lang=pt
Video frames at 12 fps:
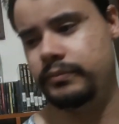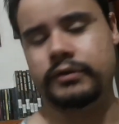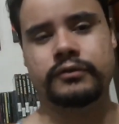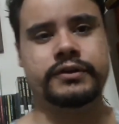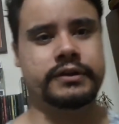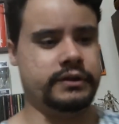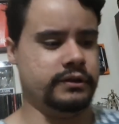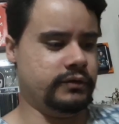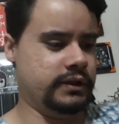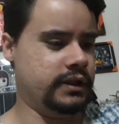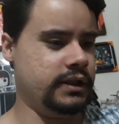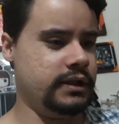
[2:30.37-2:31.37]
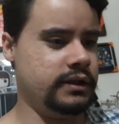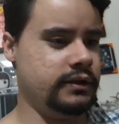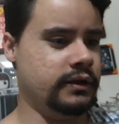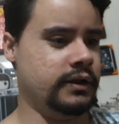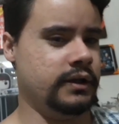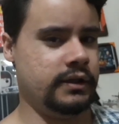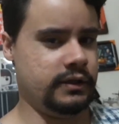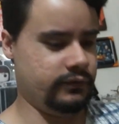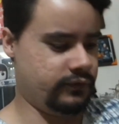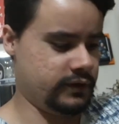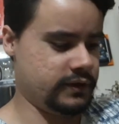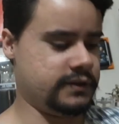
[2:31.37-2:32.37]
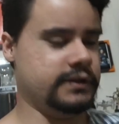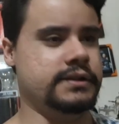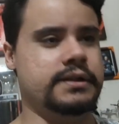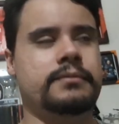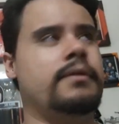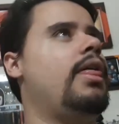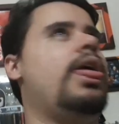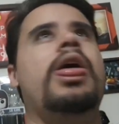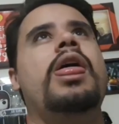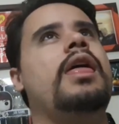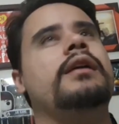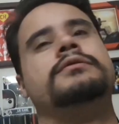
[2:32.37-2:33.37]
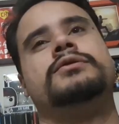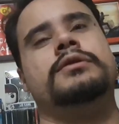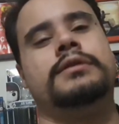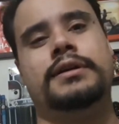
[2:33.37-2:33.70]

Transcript: pegou o titão dele e fez assim em cima, né? Não sei o que,